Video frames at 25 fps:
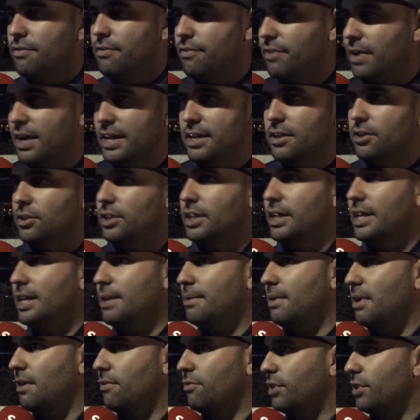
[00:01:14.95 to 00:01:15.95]
fallo te
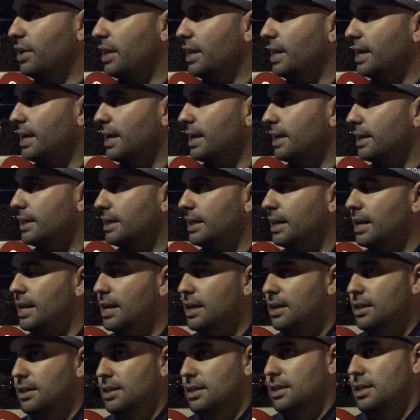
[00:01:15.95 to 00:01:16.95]
lleva fuera de
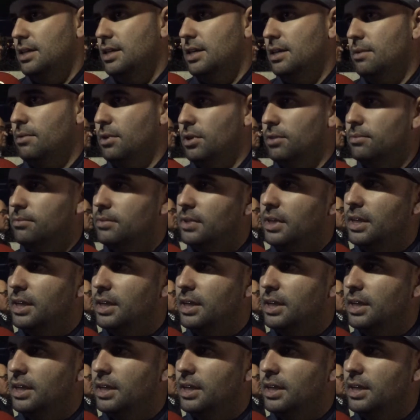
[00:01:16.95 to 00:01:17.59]
carretera y bueno,